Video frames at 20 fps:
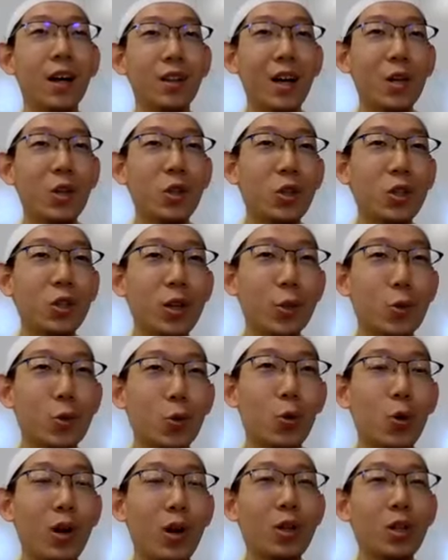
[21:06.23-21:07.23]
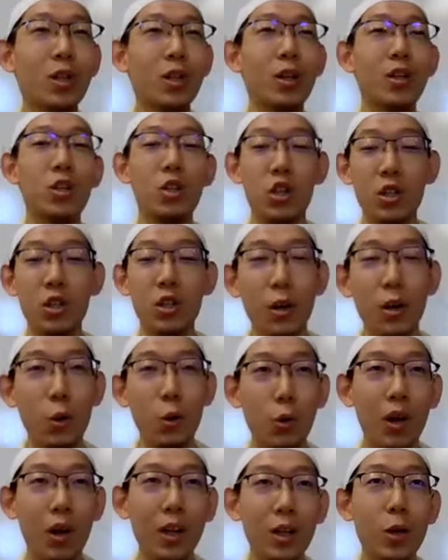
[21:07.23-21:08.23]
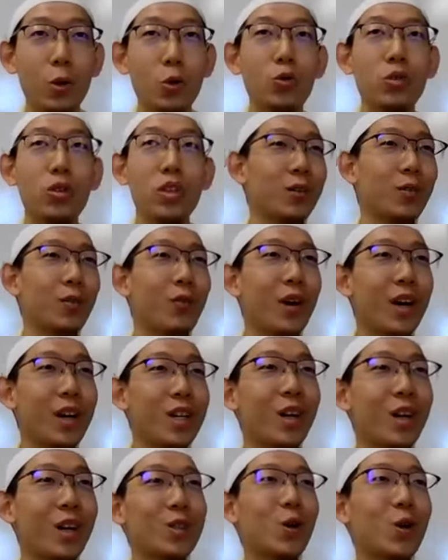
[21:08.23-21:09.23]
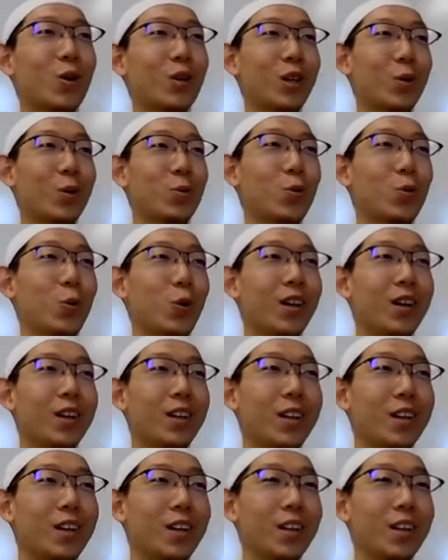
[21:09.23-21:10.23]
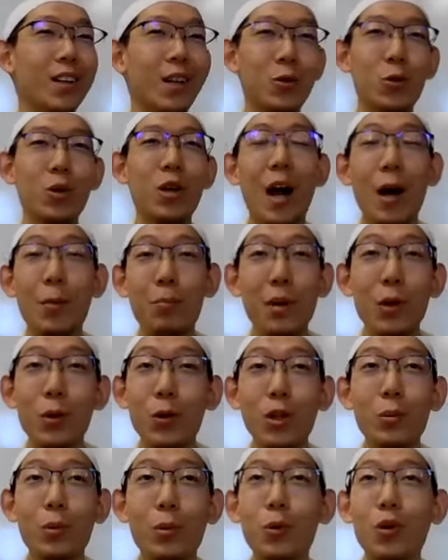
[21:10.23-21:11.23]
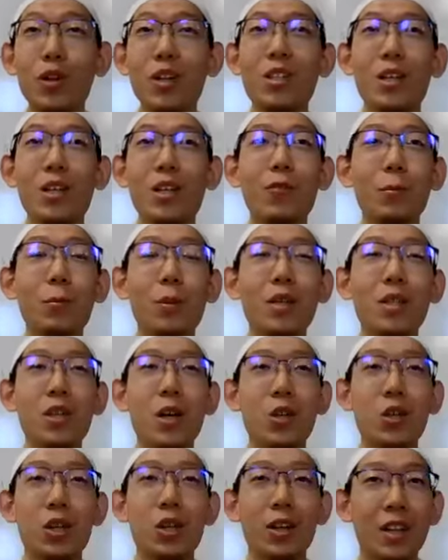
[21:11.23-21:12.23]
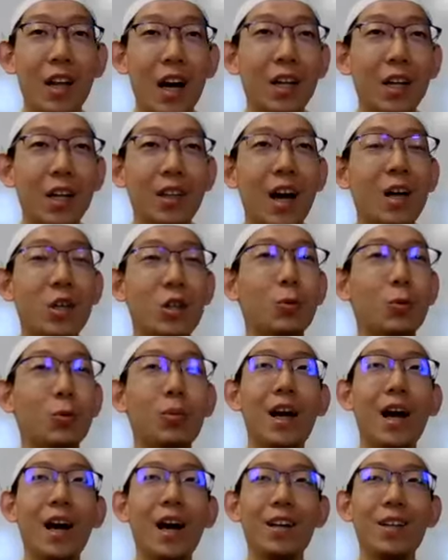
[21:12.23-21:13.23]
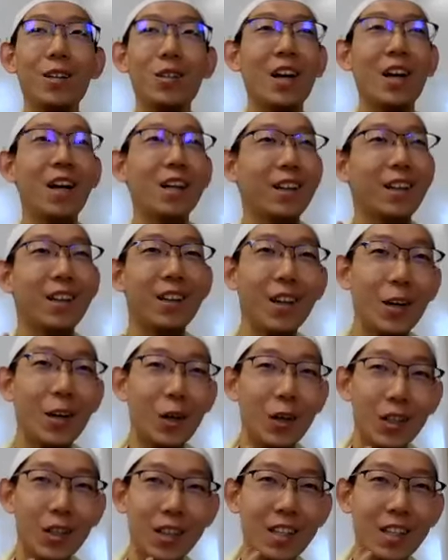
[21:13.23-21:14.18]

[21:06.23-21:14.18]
但是这个 s 苏拉是整个古兰当中非常早的一个 s 苏拉，那就是还没有那么多的节文被降世了。他拿什么来站立？